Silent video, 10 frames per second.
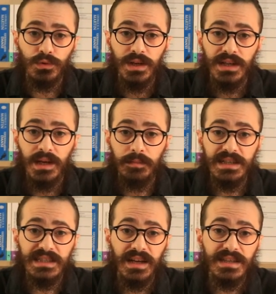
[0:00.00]
Bunlardan
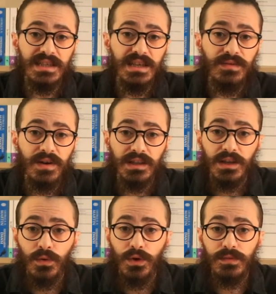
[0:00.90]
bir tanesi Ivan
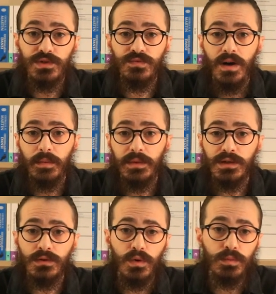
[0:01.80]
Ivanovich var
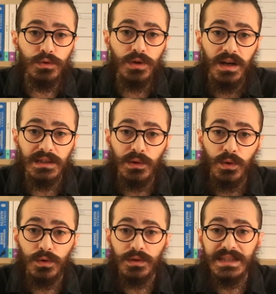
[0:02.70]
mıydı yok muydu adlı
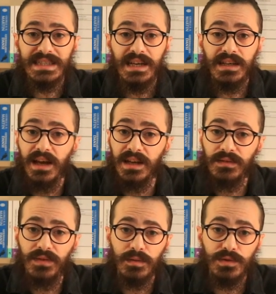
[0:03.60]
oyununda Stalin'i
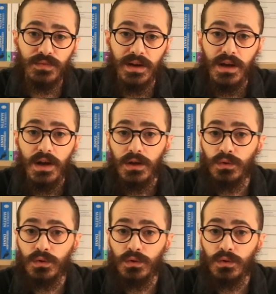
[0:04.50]
hedef almış ve